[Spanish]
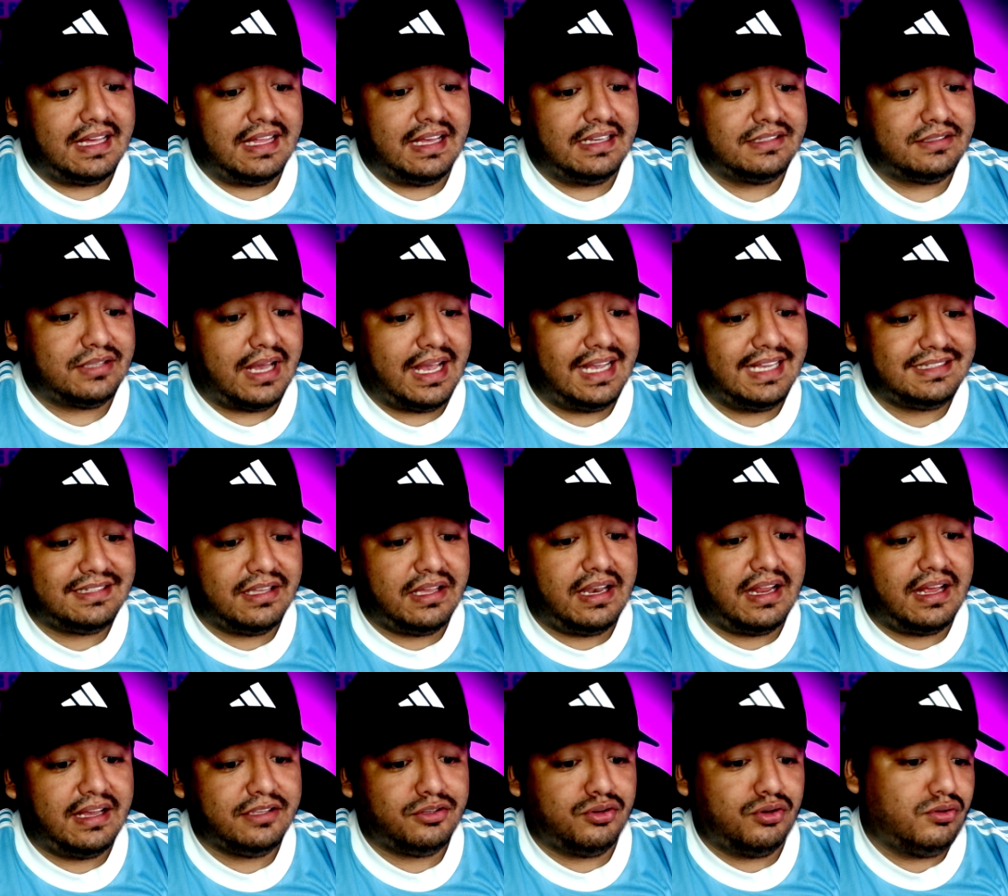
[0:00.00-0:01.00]
Esta, esta era,
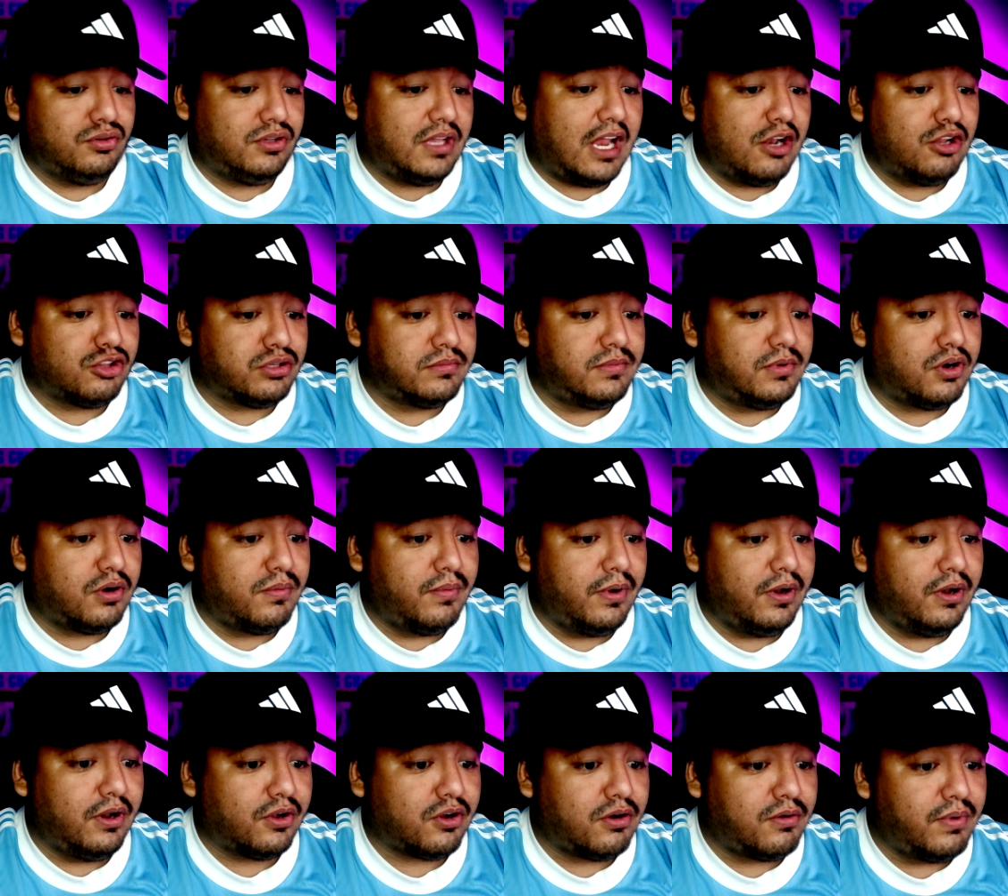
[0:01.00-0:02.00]
yo ya lo tomo como el,
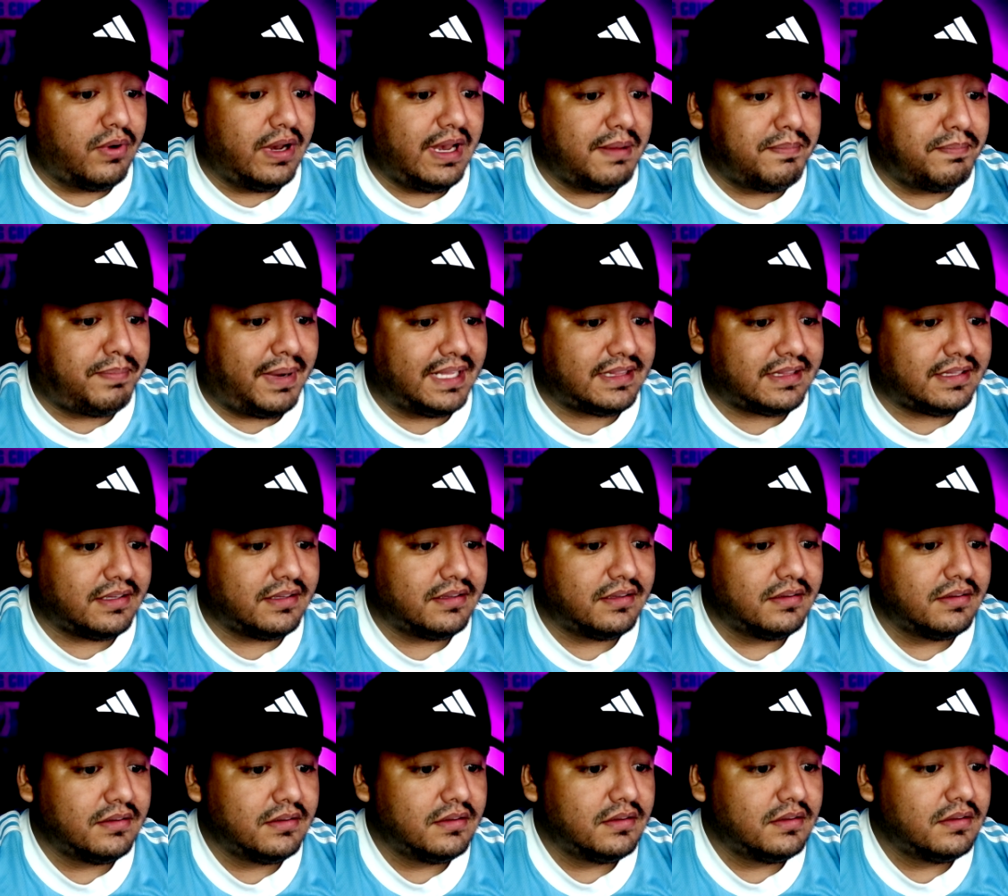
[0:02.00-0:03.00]
como el empate.
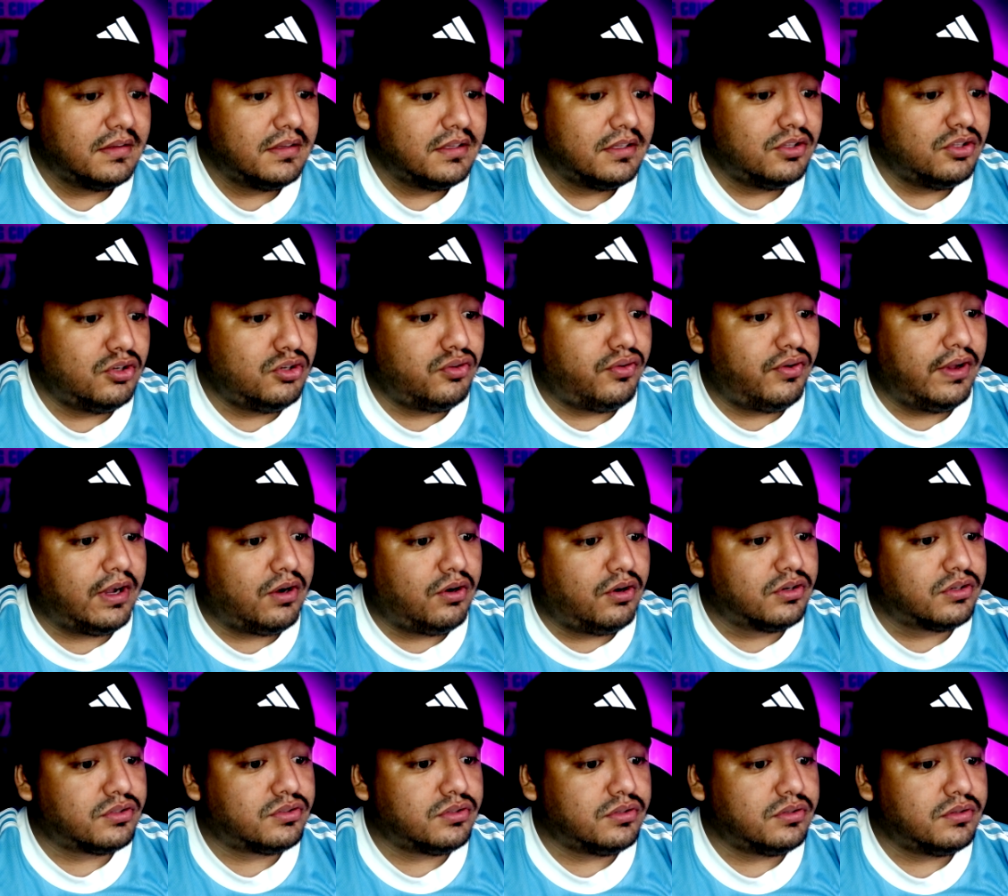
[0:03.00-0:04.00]
No, no fue Corso.